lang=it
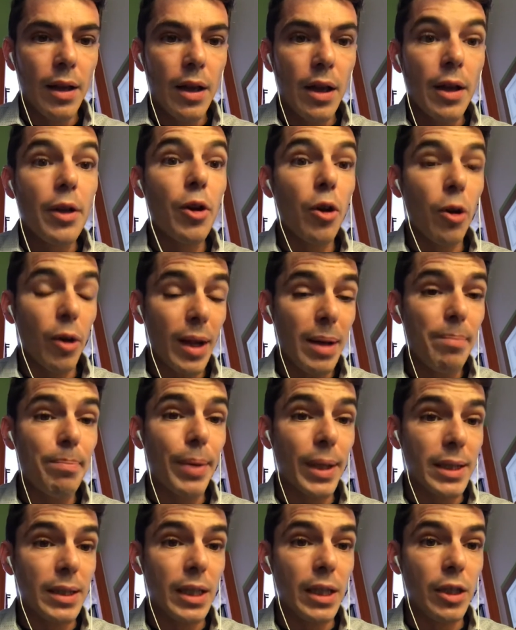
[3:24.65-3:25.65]
Nora
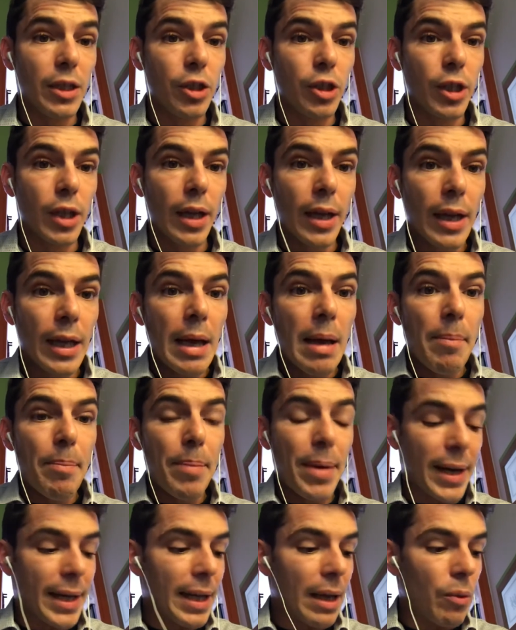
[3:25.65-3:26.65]
impazzisce
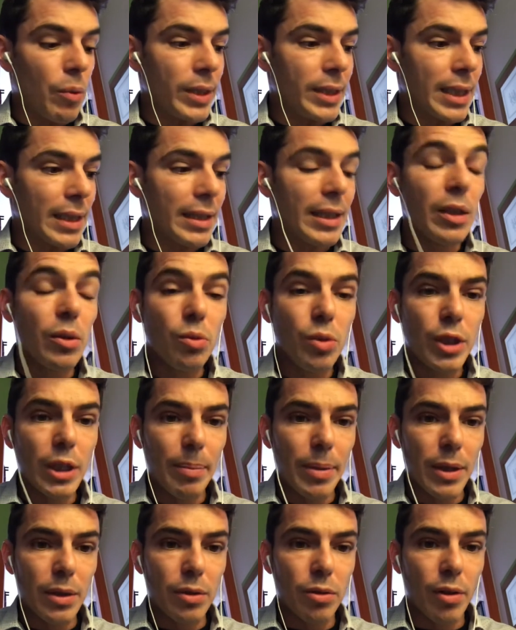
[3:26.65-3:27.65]
perché questa denuncia
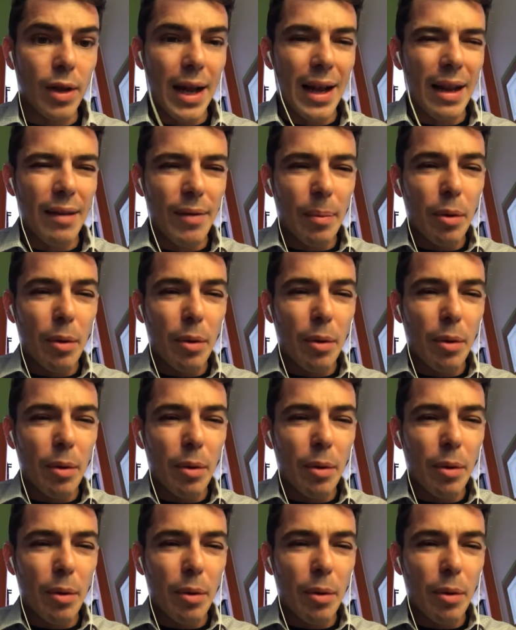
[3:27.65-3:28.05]
personale va